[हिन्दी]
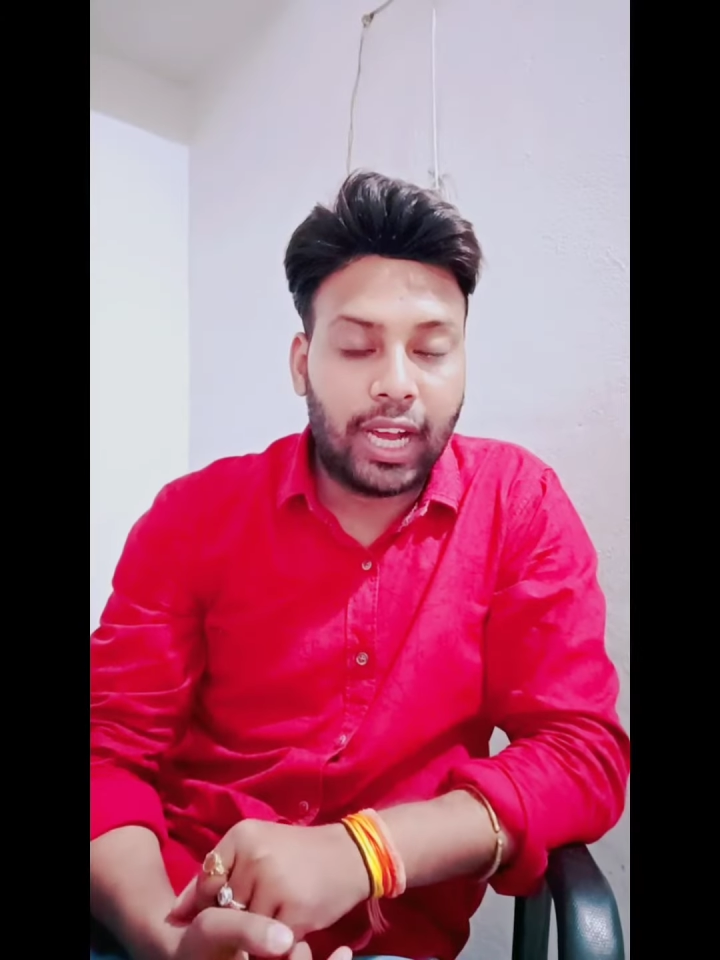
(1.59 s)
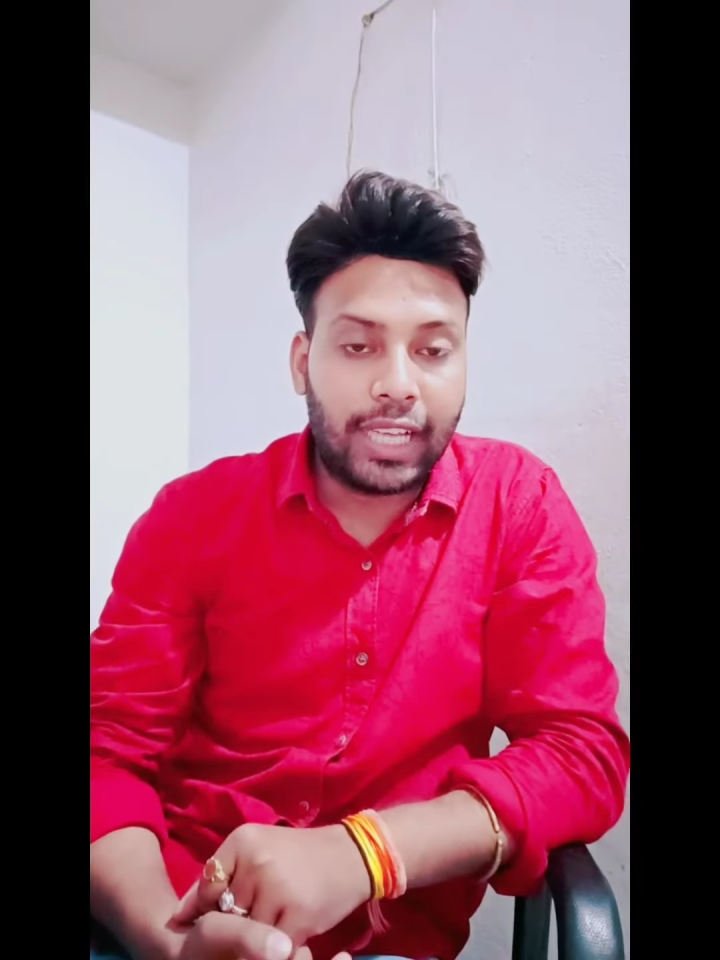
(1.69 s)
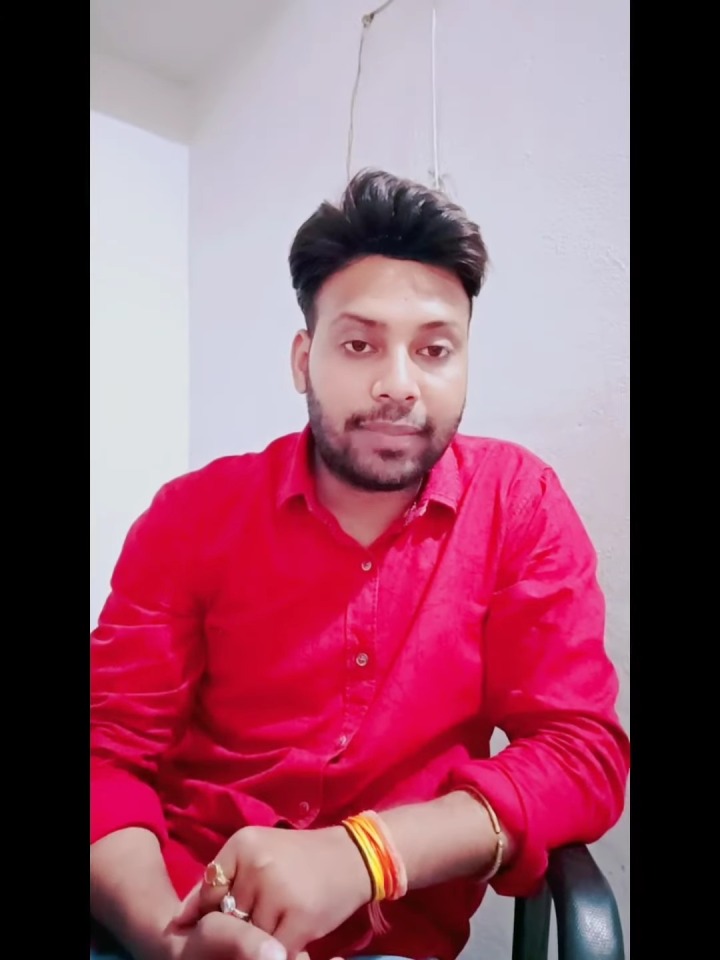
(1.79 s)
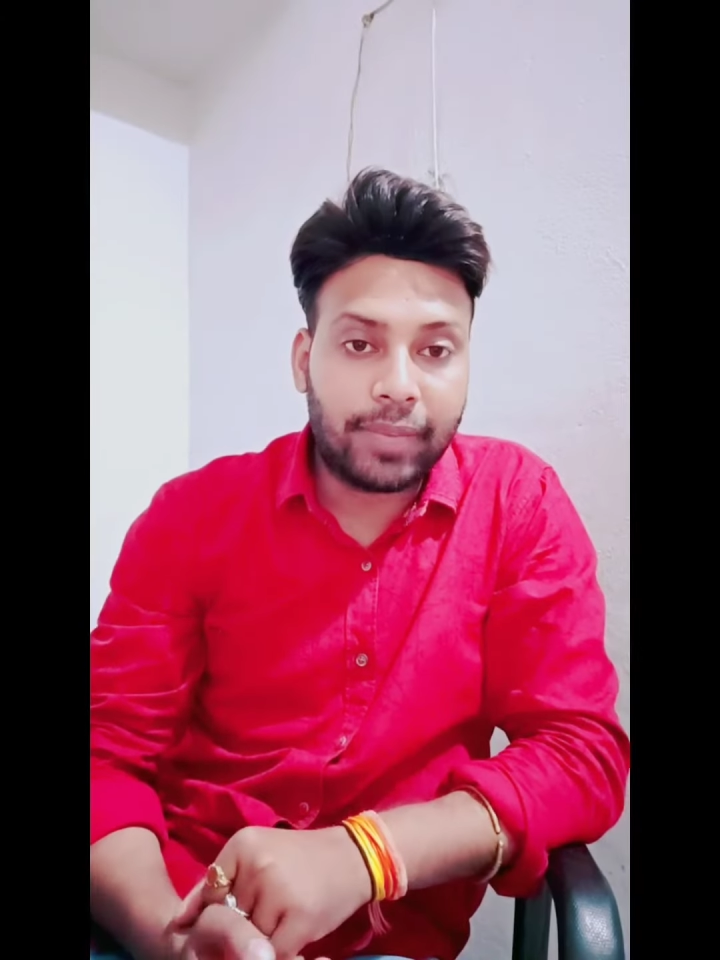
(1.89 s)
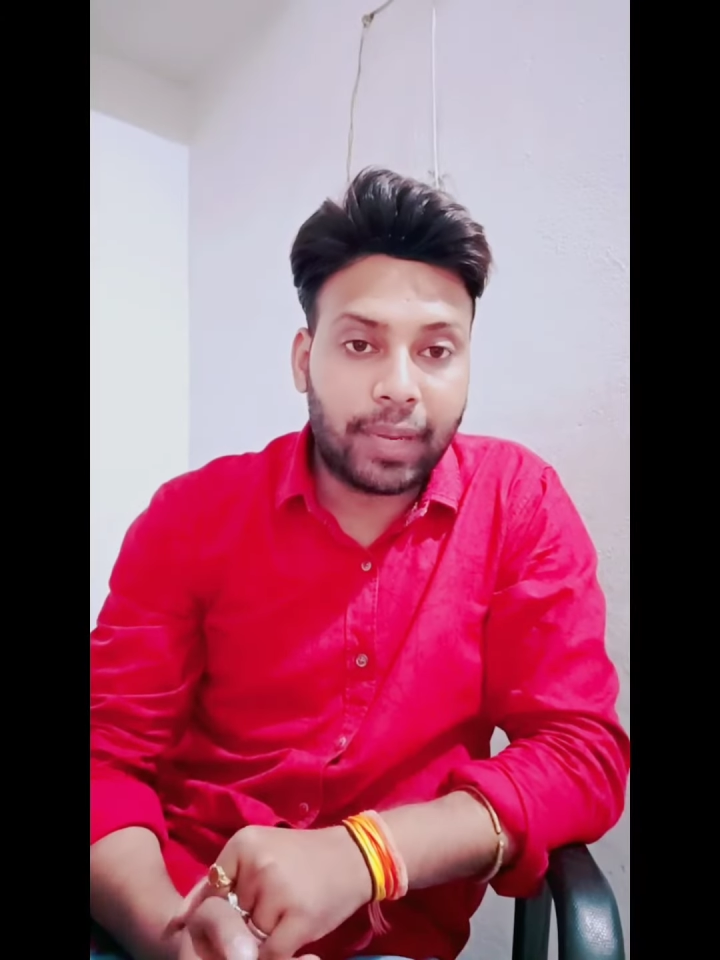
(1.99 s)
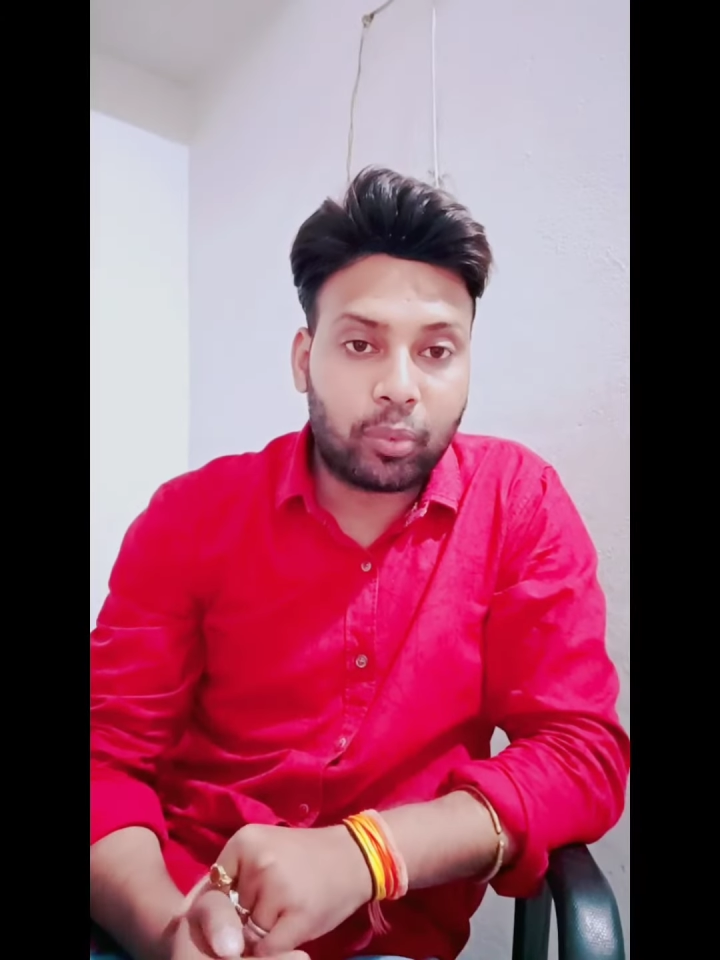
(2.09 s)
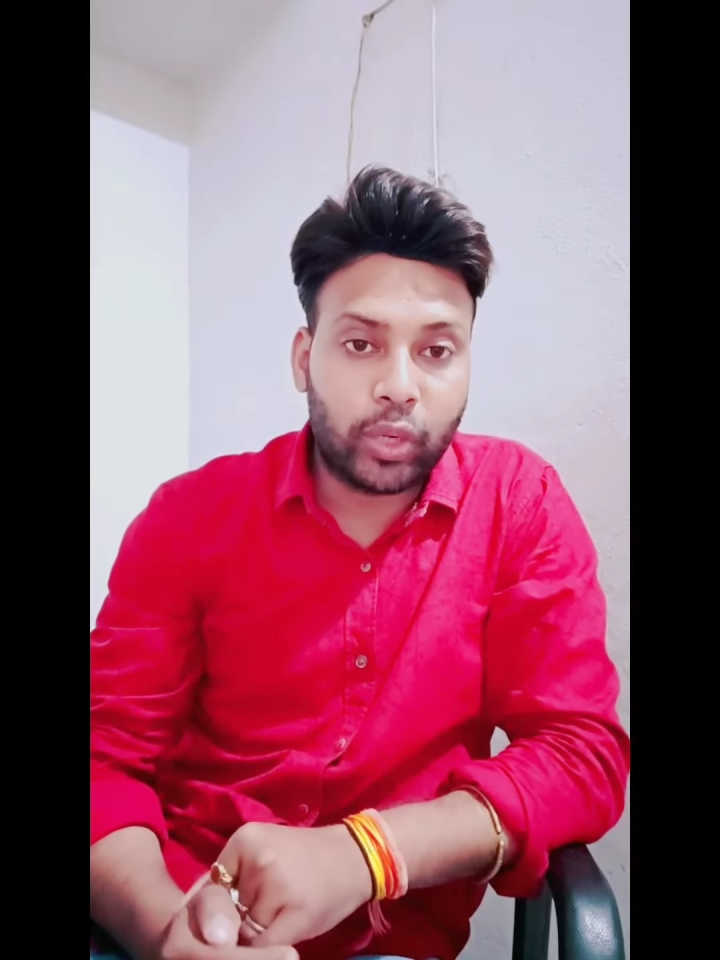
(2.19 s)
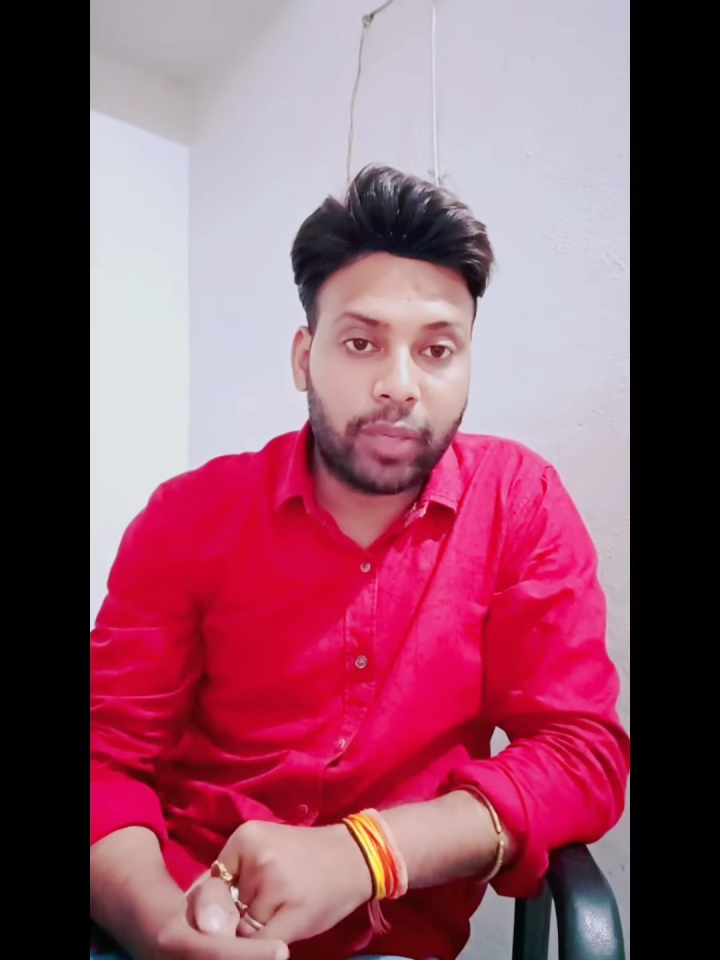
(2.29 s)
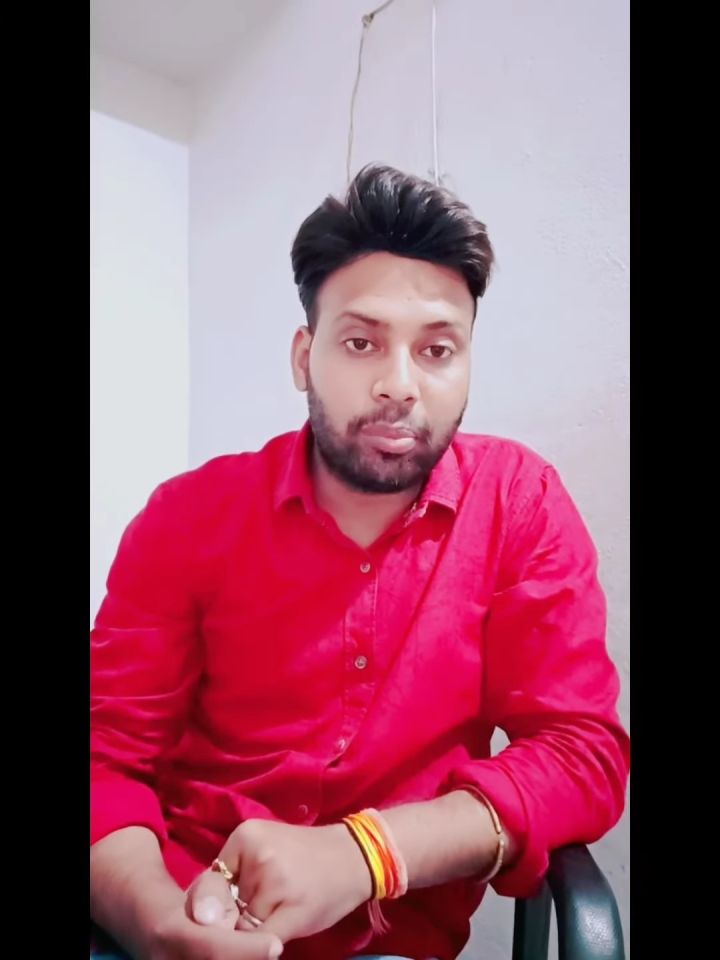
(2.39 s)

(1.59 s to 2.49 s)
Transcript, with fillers: आज मैं आपको एक